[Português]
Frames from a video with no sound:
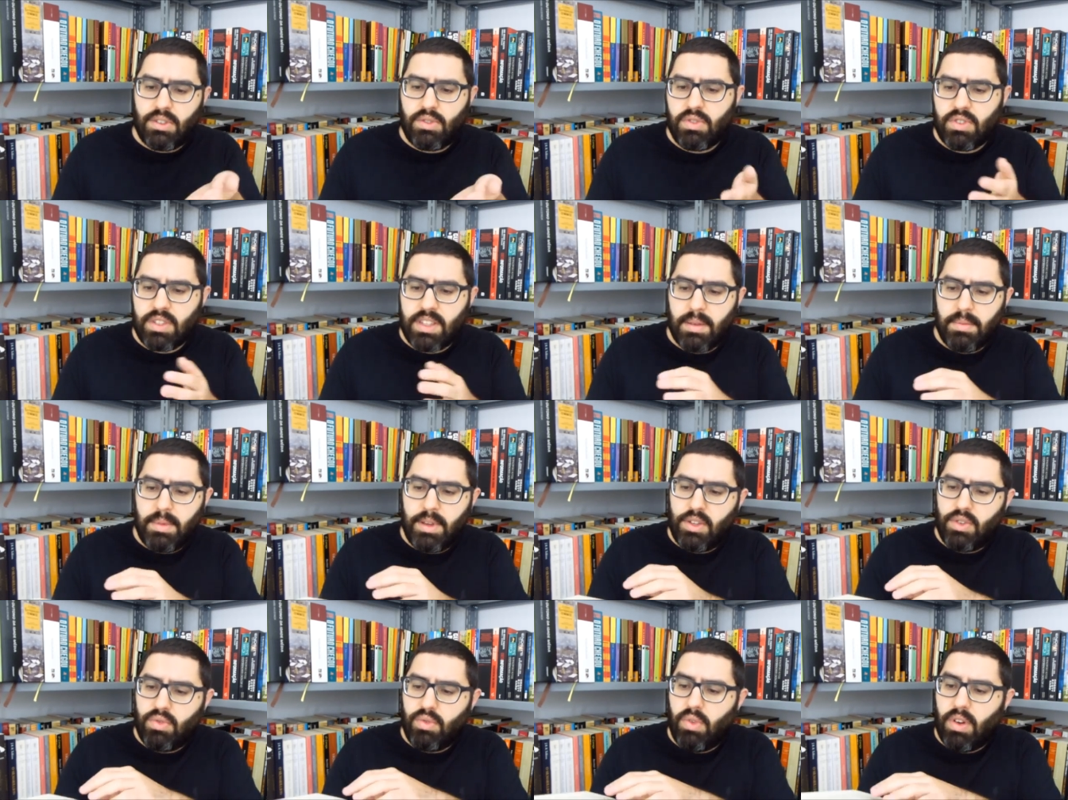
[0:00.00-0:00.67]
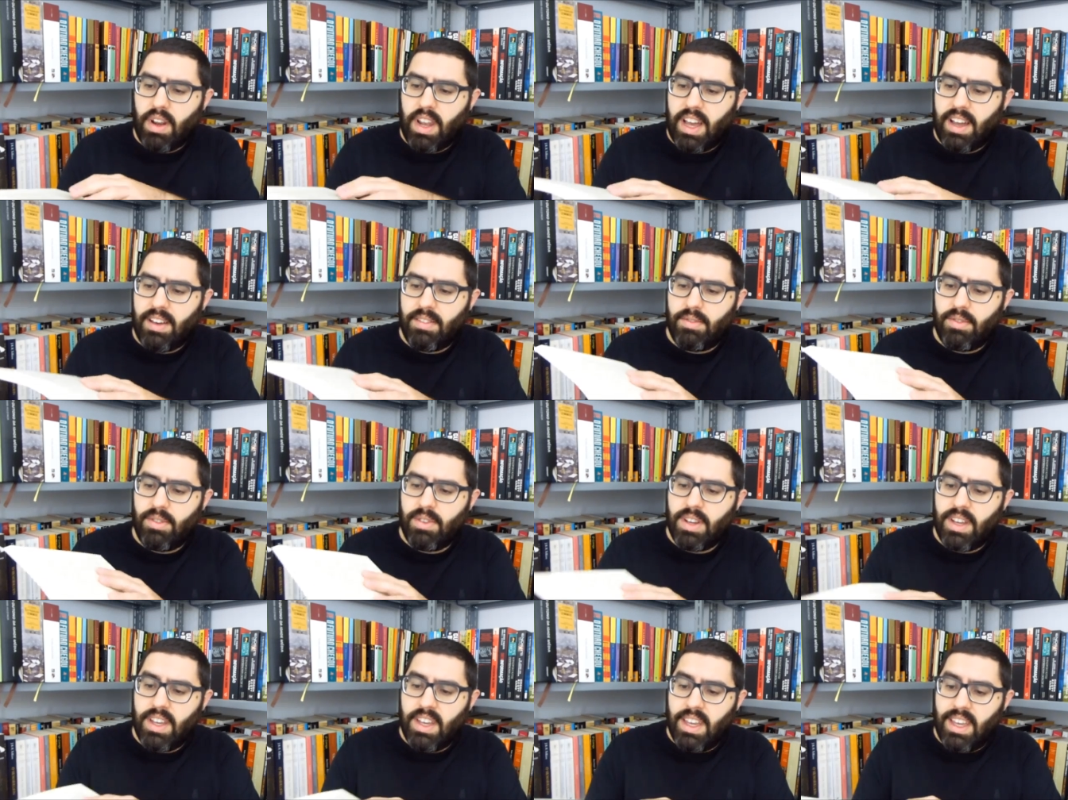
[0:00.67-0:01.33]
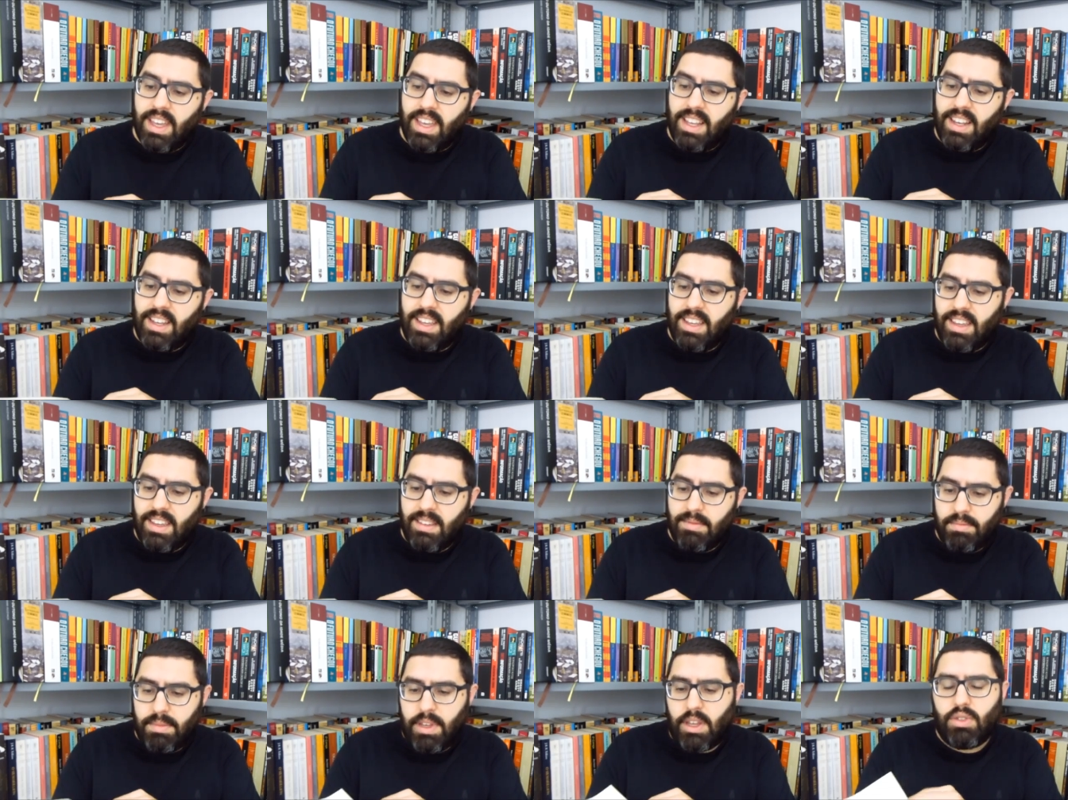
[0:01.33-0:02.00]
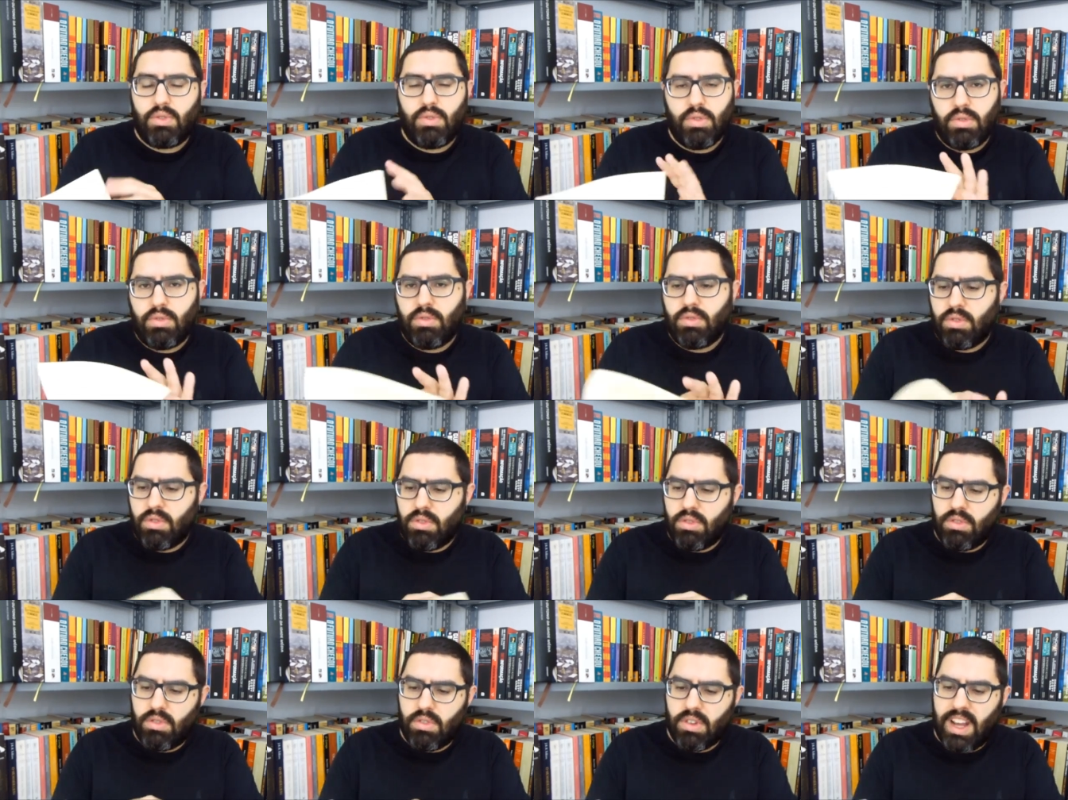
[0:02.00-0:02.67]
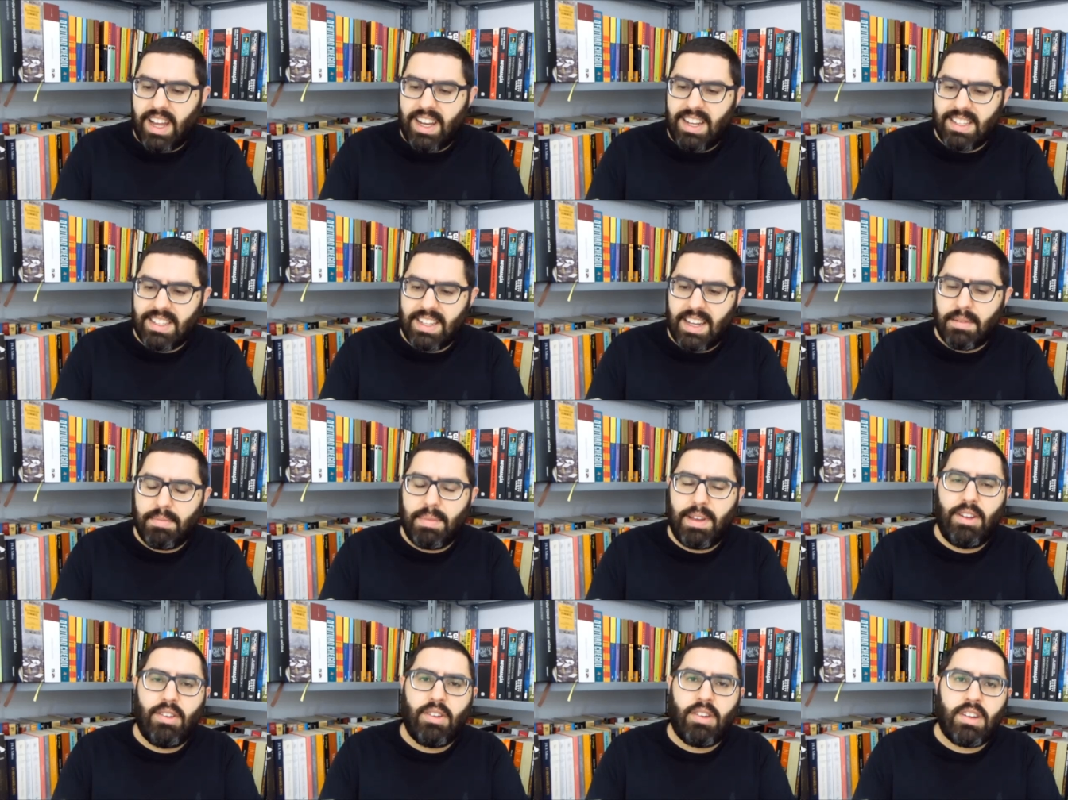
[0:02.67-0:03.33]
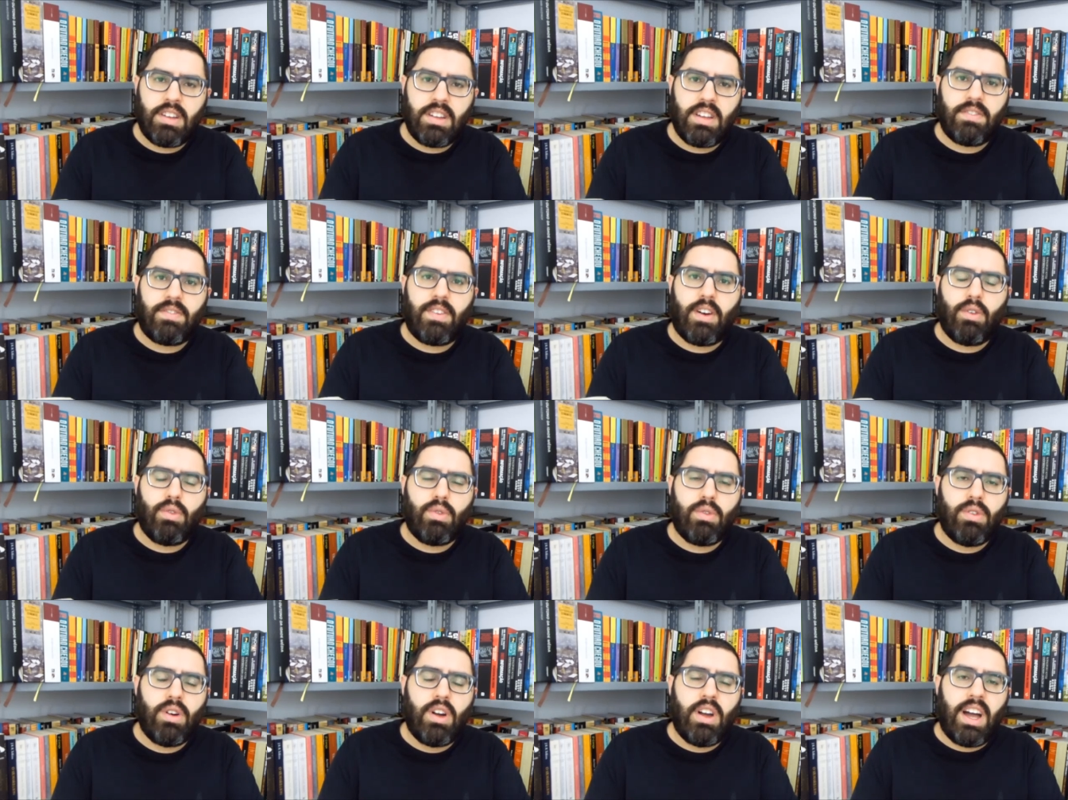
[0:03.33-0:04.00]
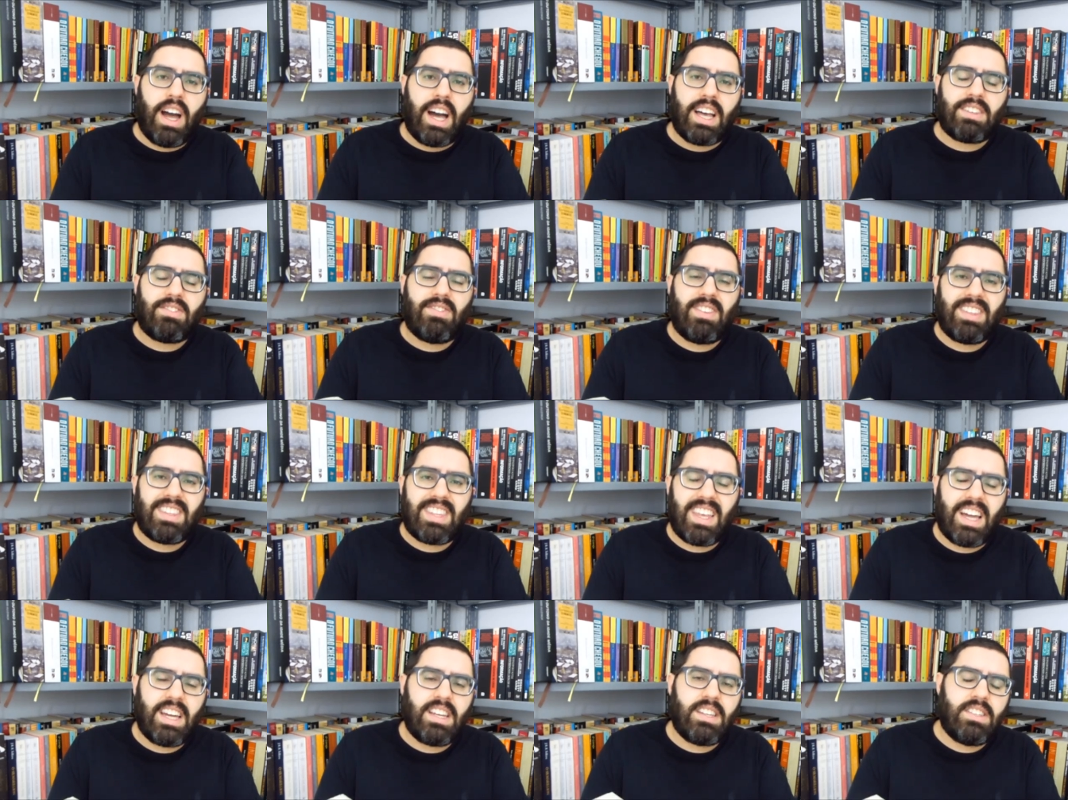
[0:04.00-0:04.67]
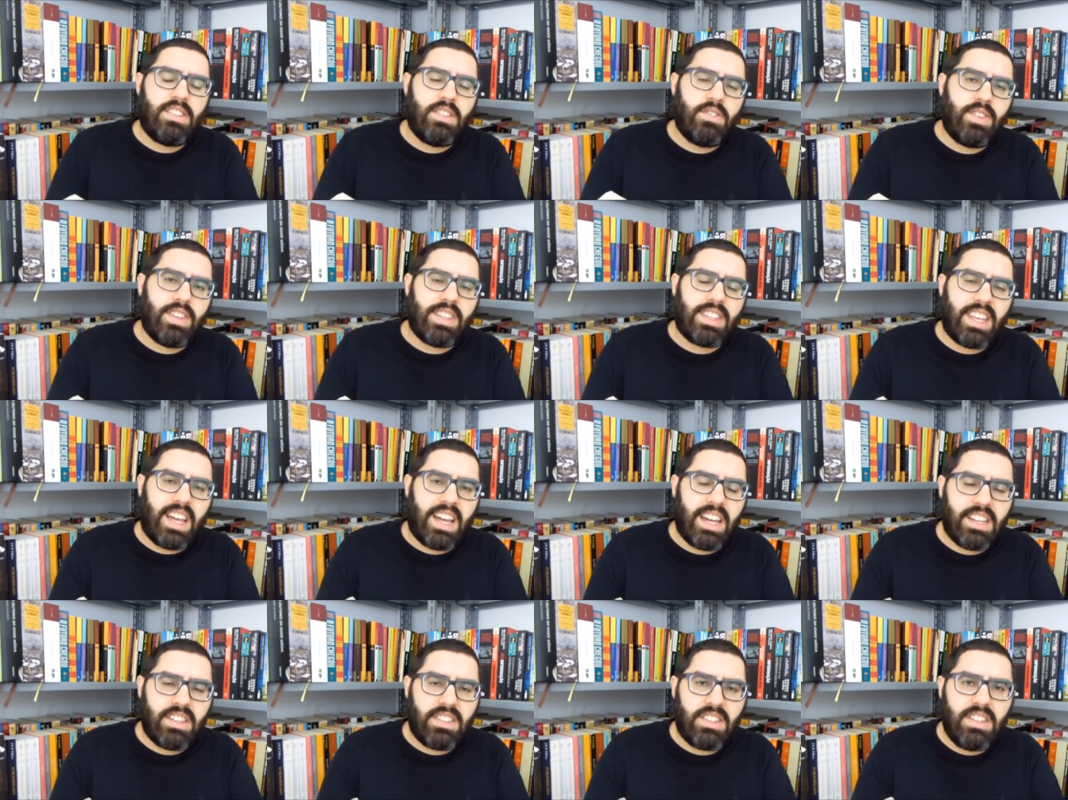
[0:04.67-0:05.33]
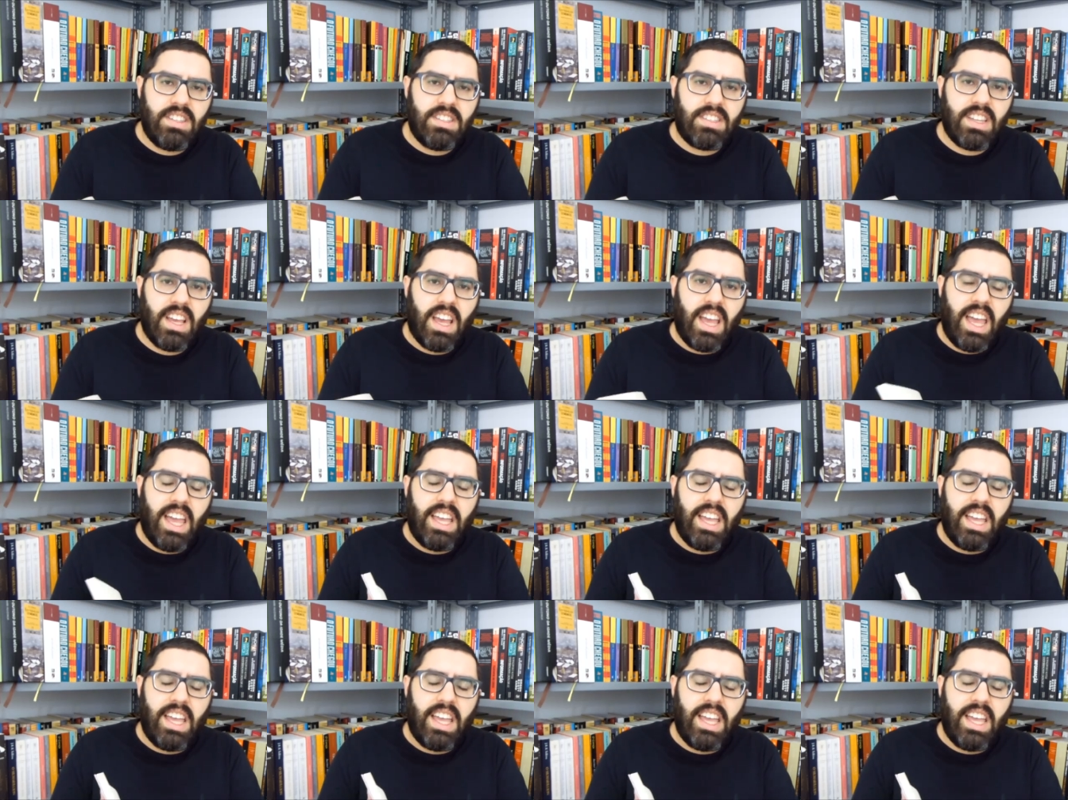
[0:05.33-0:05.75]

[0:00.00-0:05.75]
E justamente o Olavo ele tentou organizar melhor, ele falou as vantagens, desvantagens,